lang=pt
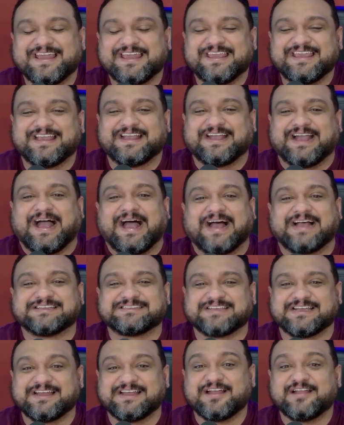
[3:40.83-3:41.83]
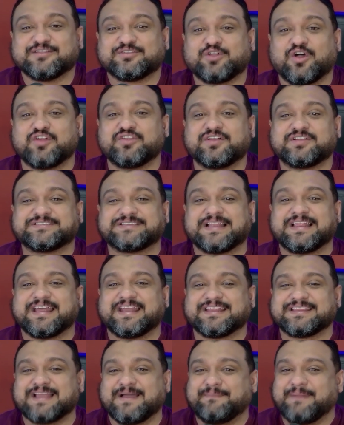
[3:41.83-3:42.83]
Em casa,
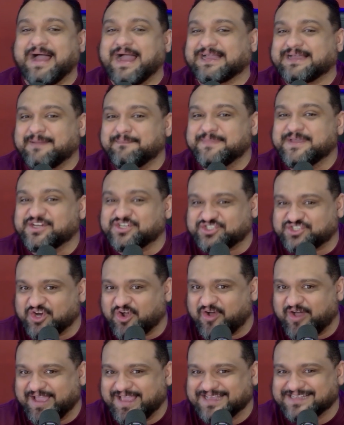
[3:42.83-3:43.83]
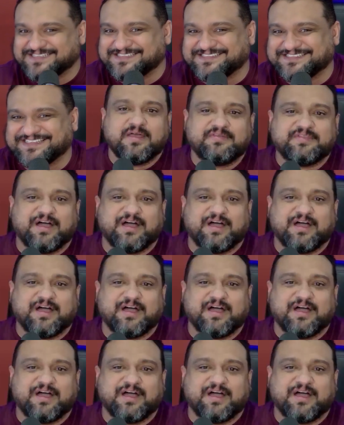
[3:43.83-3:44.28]
tornozeleira da marca Mi Joias.